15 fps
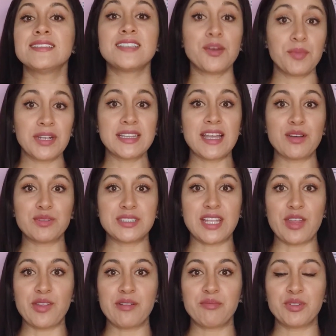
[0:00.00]
¿Siempre te ha
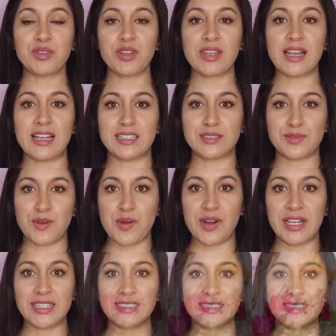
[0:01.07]
gustado el mundo de las
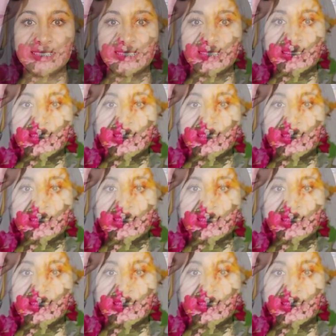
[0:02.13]
flores?